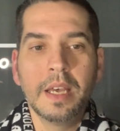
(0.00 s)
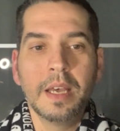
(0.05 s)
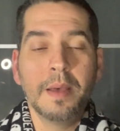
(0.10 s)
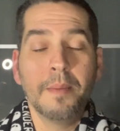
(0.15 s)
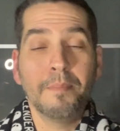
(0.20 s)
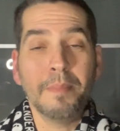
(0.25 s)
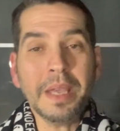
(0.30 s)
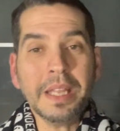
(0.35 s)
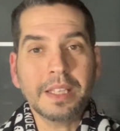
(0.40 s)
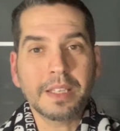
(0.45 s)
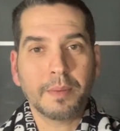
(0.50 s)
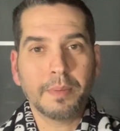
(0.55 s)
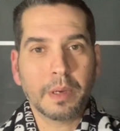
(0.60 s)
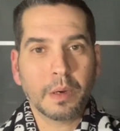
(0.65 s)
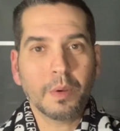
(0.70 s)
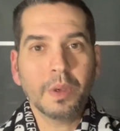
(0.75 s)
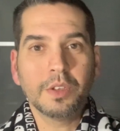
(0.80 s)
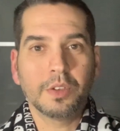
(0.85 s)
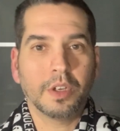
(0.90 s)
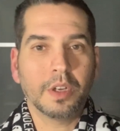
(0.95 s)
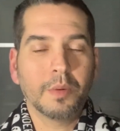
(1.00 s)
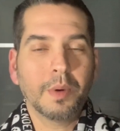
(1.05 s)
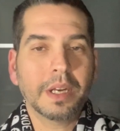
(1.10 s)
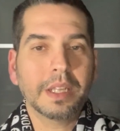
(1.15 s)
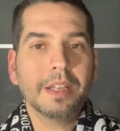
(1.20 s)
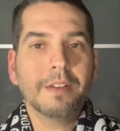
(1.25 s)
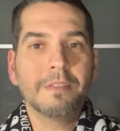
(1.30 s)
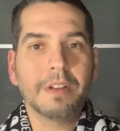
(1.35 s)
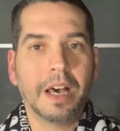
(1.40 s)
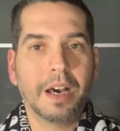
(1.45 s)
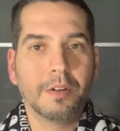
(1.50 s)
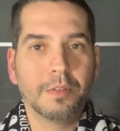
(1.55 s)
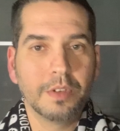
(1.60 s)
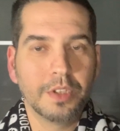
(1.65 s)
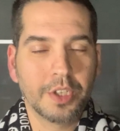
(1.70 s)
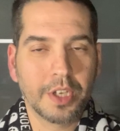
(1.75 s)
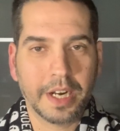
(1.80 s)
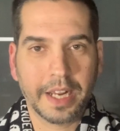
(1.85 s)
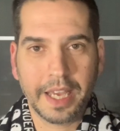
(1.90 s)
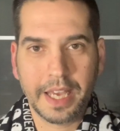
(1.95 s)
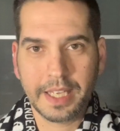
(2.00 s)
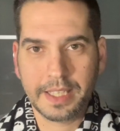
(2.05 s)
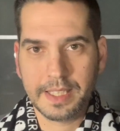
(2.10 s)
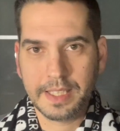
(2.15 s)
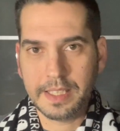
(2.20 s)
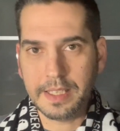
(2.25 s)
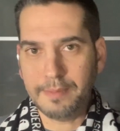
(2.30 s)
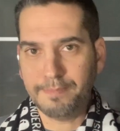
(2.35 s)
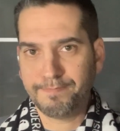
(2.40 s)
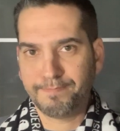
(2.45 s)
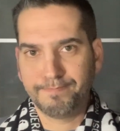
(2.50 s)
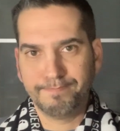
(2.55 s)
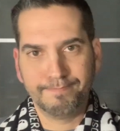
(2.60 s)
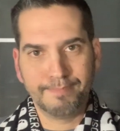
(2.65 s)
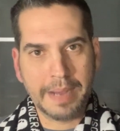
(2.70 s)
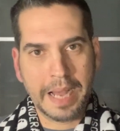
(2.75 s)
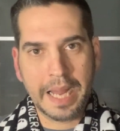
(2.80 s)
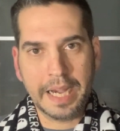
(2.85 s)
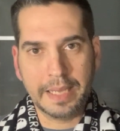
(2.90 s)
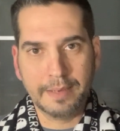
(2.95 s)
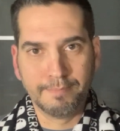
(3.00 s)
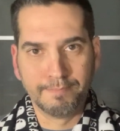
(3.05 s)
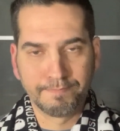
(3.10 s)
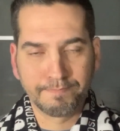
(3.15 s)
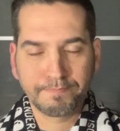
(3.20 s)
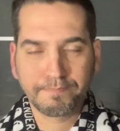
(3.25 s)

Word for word: Mentre per quanto riguarda Vlaovic, ragazzi, male.